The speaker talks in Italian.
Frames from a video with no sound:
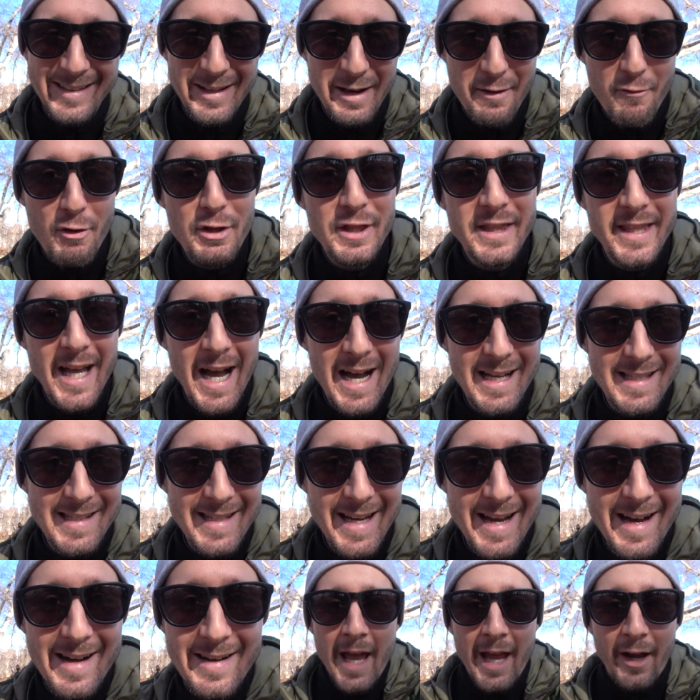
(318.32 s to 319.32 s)
tenevo in
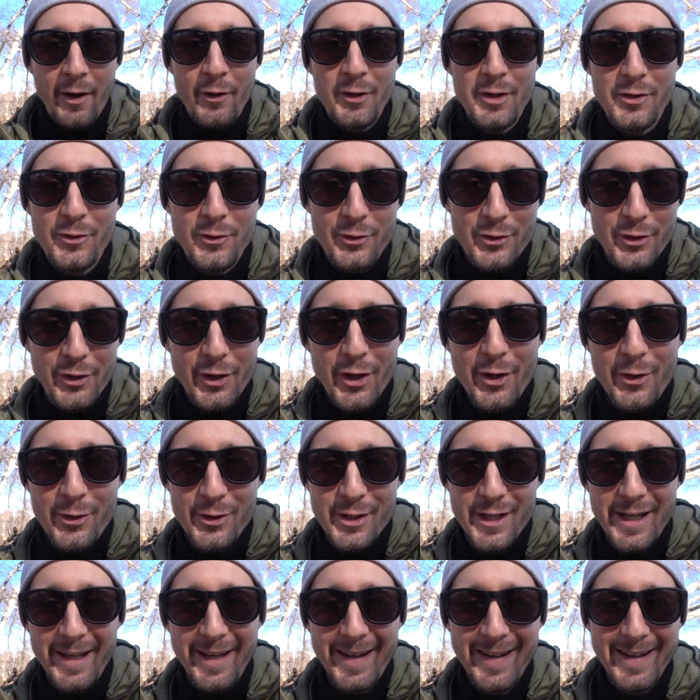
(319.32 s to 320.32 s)
tasca. Ecco, adesso cercherò
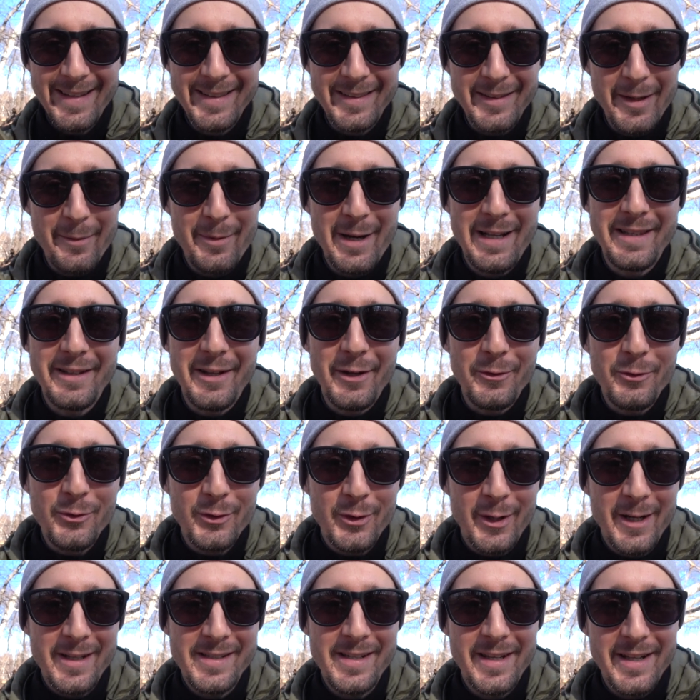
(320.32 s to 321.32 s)
di intraprendere
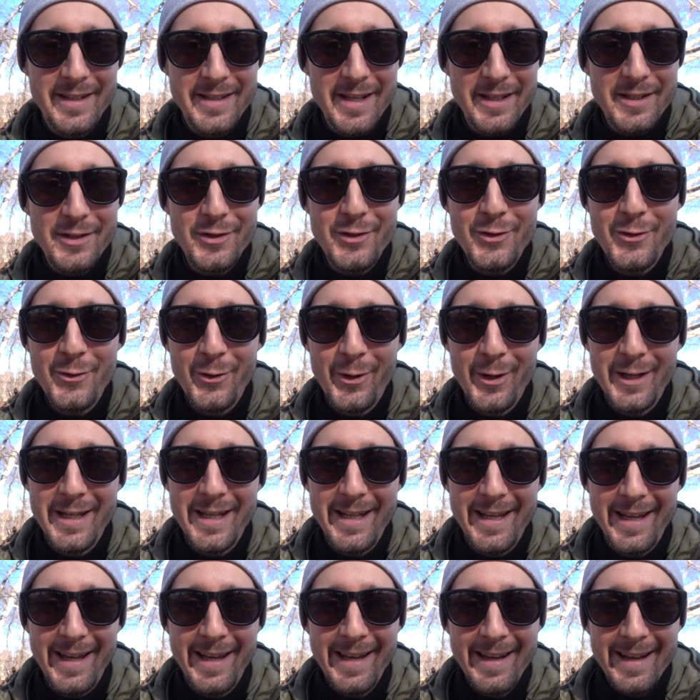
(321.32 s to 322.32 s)
tutta una serie di
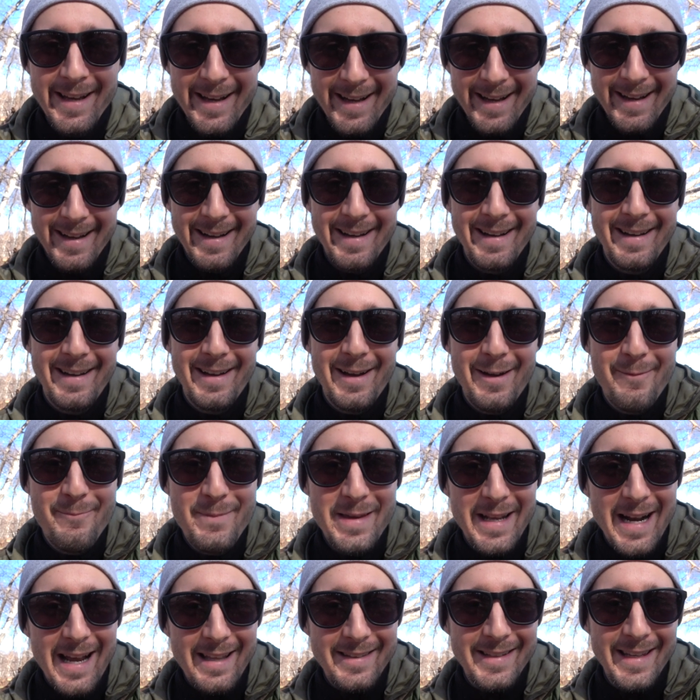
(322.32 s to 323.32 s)
azioni eh,
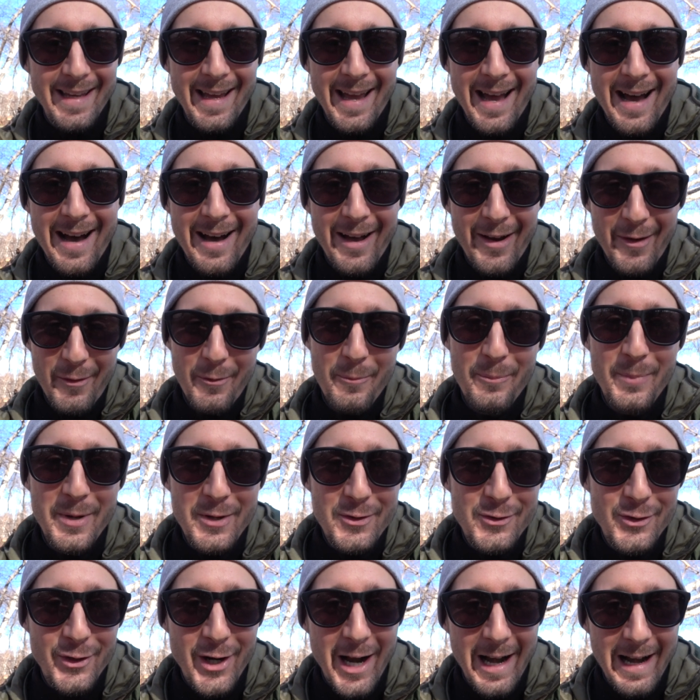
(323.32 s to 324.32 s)
mirate a non
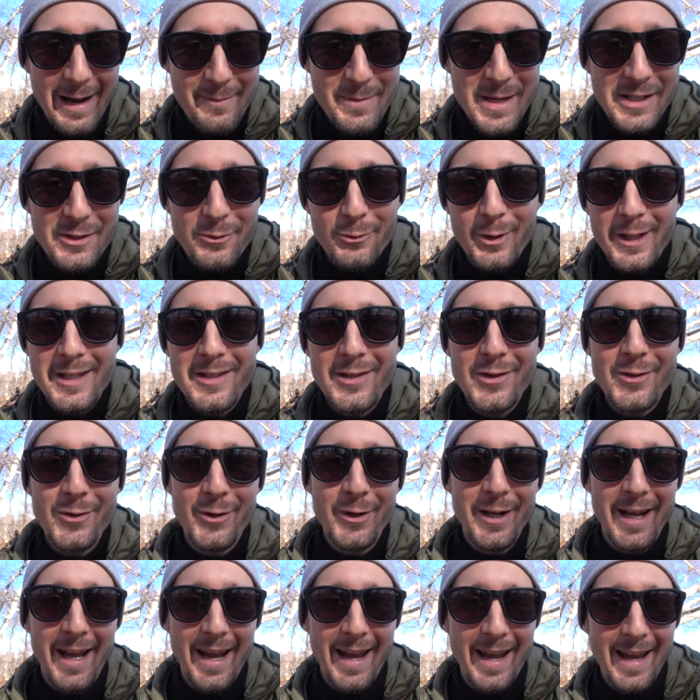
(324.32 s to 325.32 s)
peggiorare la mia
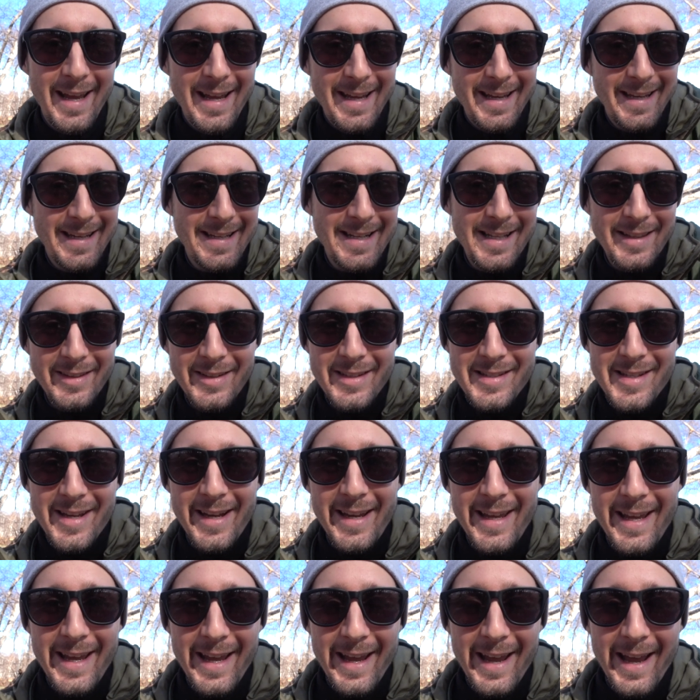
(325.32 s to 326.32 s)
situazione in attesa
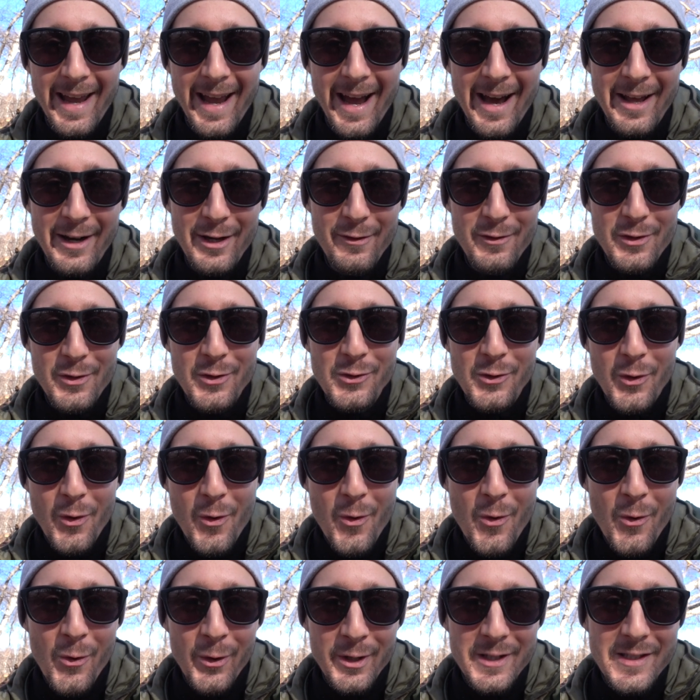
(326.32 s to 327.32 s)
che arrivino i
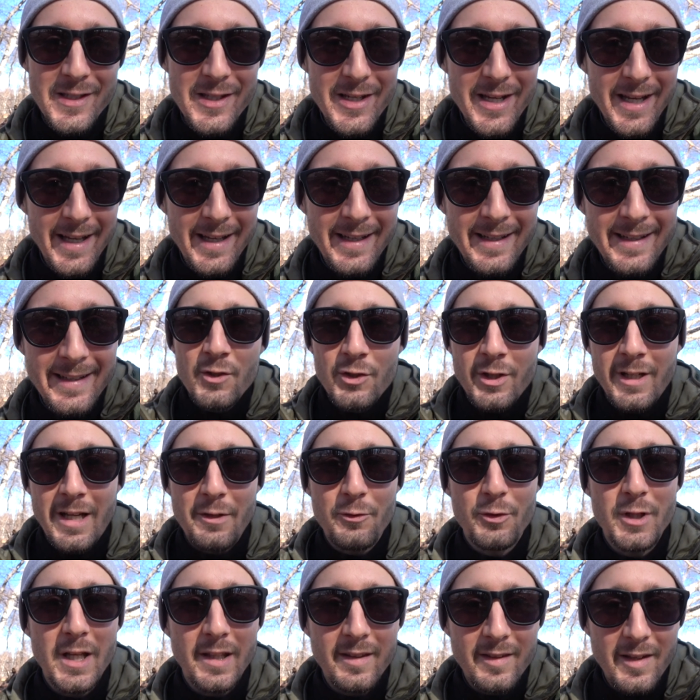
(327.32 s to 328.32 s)
soccorsi,
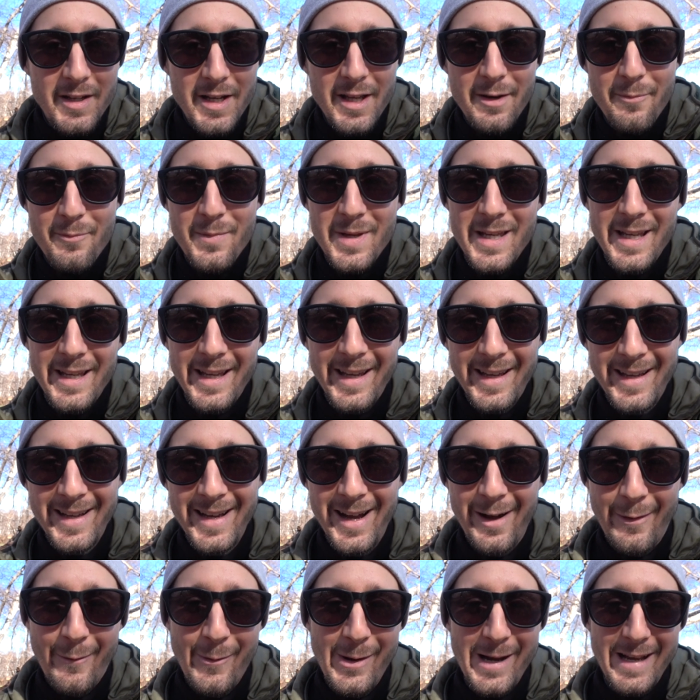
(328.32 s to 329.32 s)
cercando di attenermi
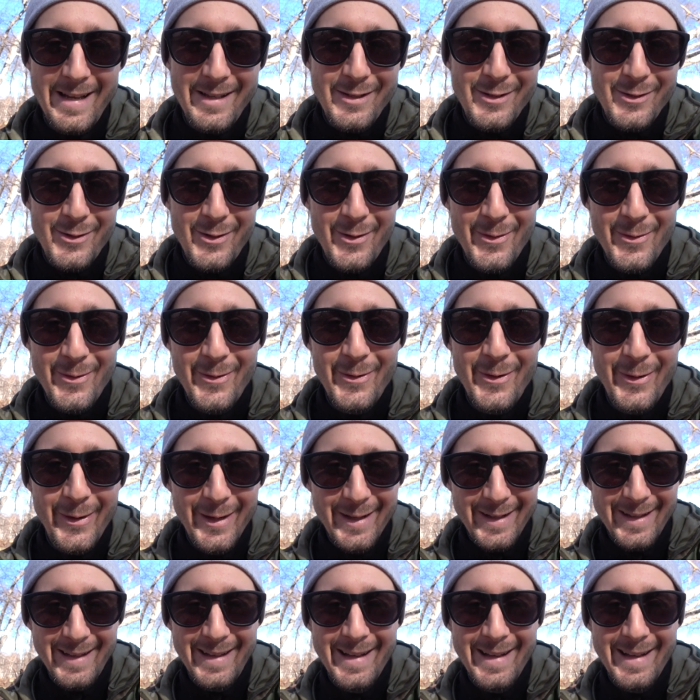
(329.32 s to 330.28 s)
a quelli che sono